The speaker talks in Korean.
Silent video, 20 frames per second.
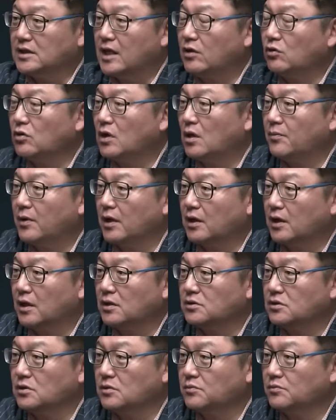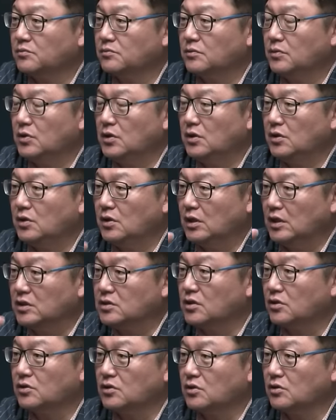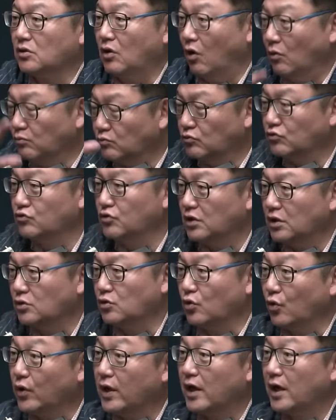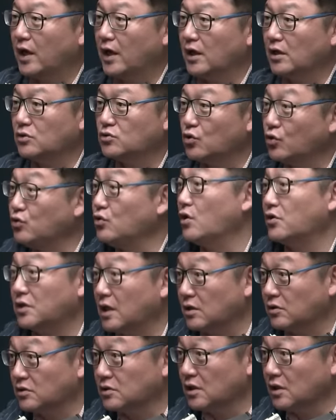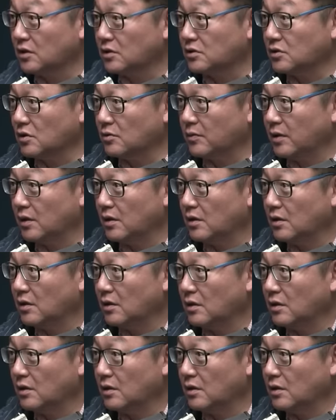새로나 백화점이 있었던 건물이 교회 소유였다는 거잖아요. 처음에.